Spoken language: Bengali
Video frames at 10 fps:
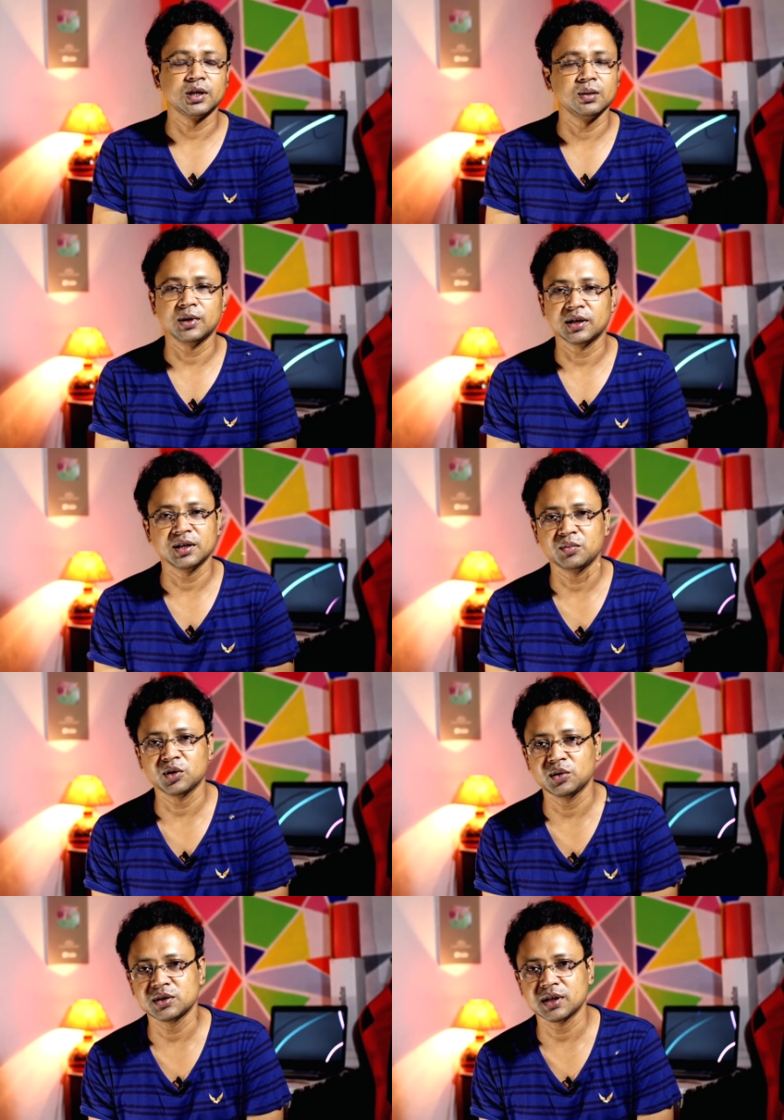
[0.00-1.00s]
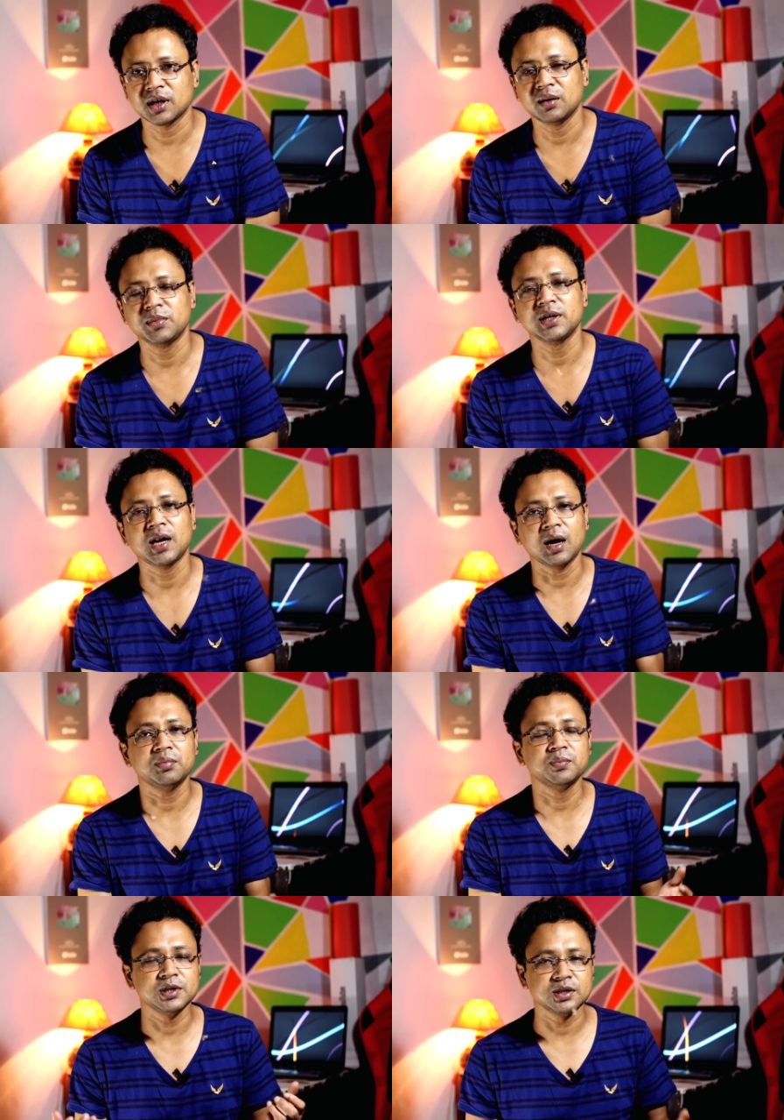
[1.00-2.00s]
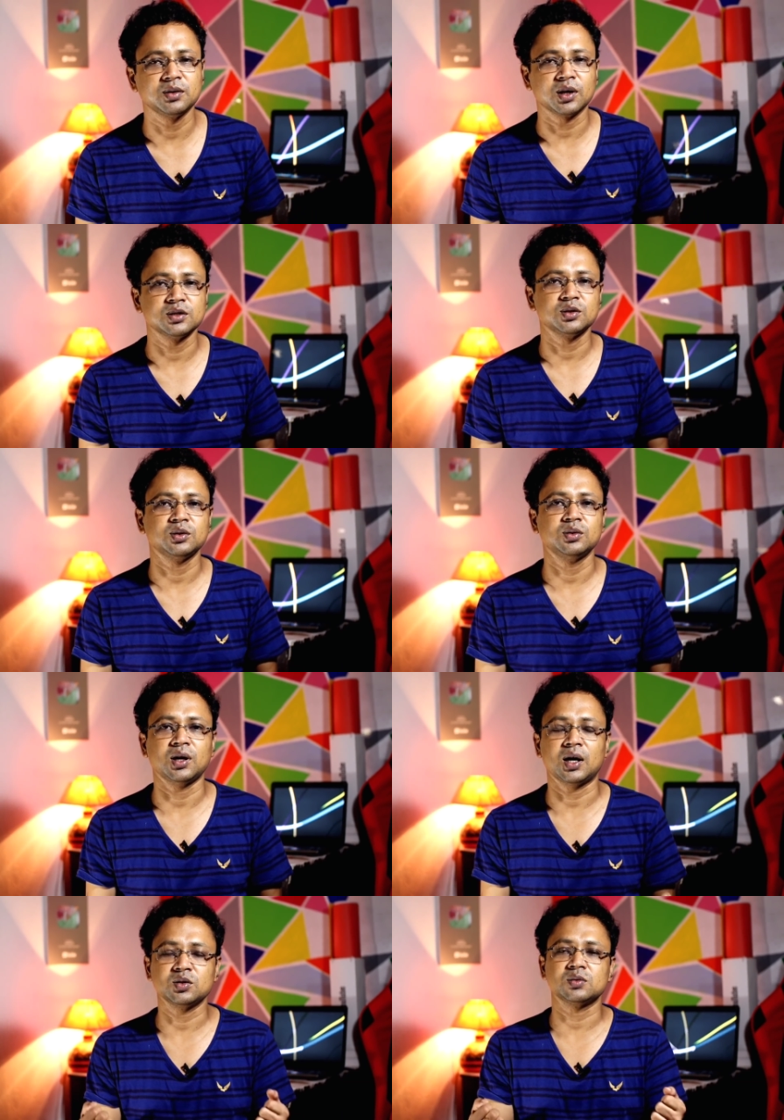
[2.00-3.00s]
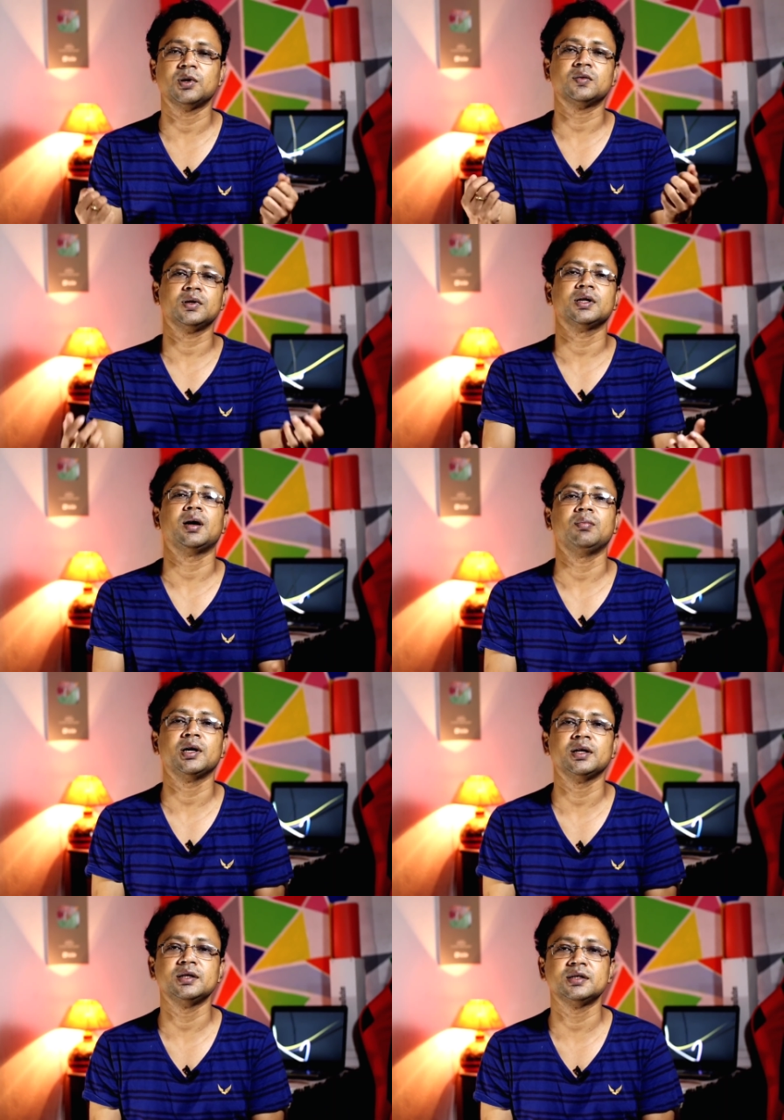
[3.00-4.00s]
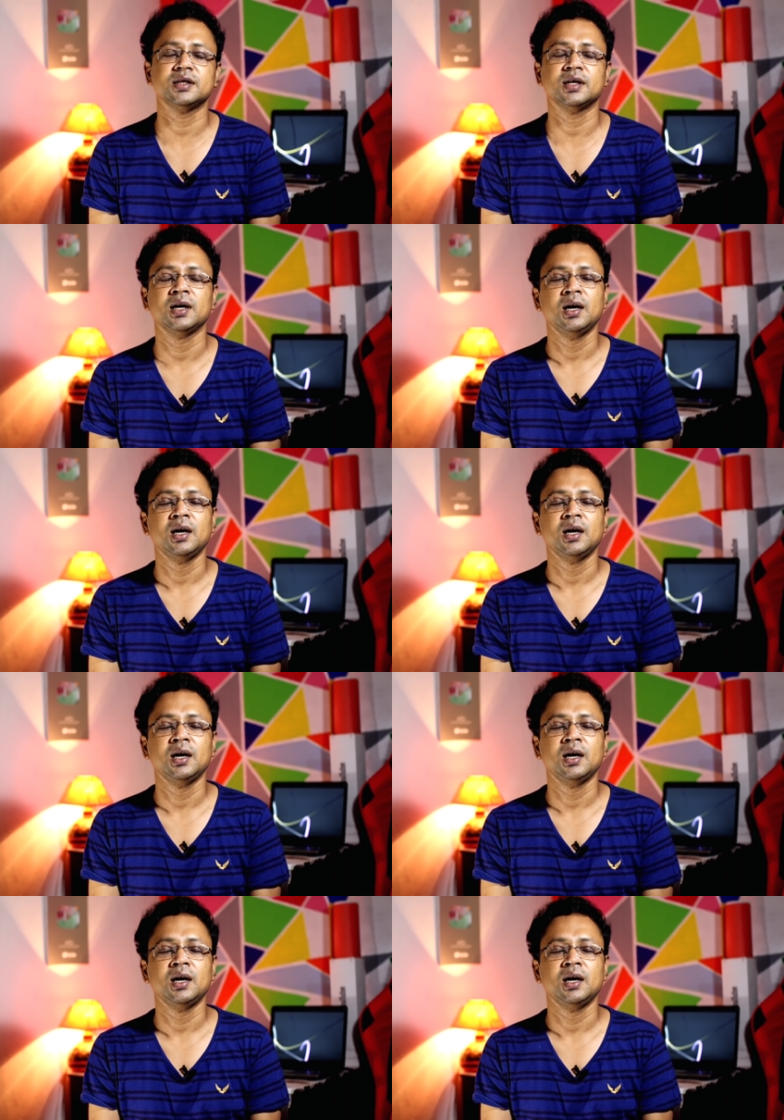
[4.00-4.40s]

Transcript: বিক্রি বাটা ঠিকমতো হচ্ছে না কোম্পানি লাভ বেশি করার জন্য আরও স্মার্টফোনের দাম বাড়িয়ে দিচ্ছে